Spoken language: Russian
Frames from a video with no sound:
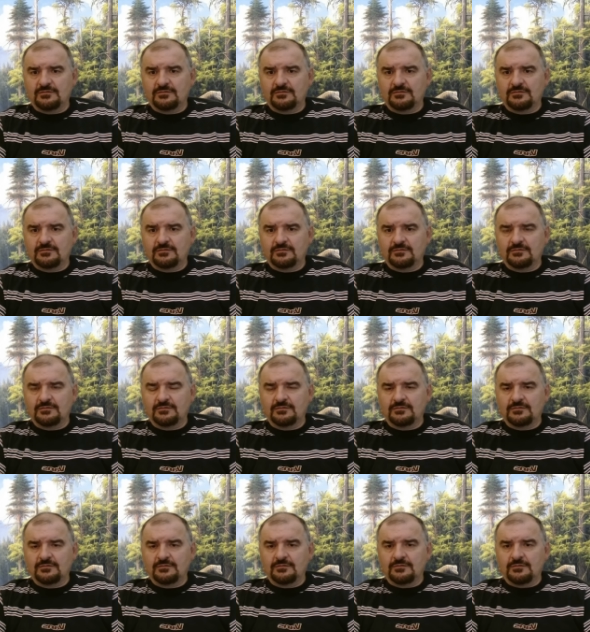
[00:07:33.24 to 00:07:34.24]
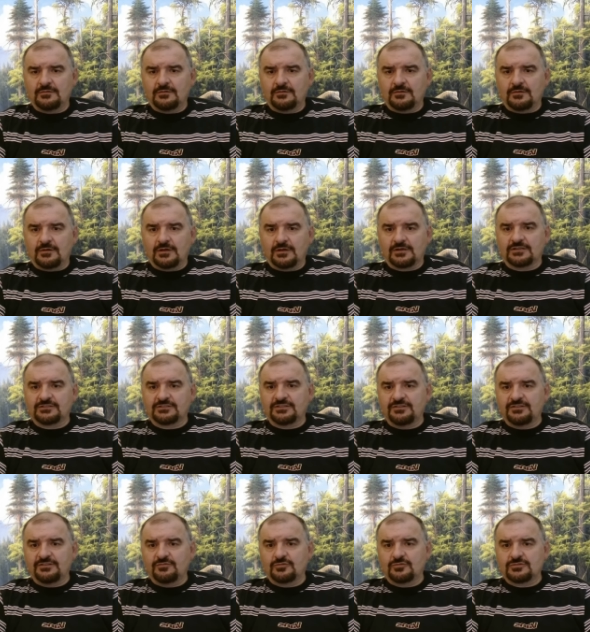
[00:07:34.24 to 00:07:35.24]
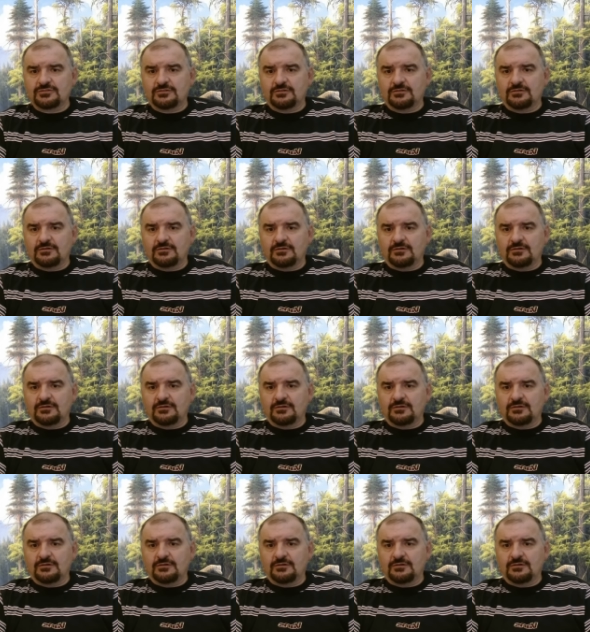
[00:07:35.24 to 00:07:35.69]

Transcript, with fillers: Первый. А Он как прожил него... на земле.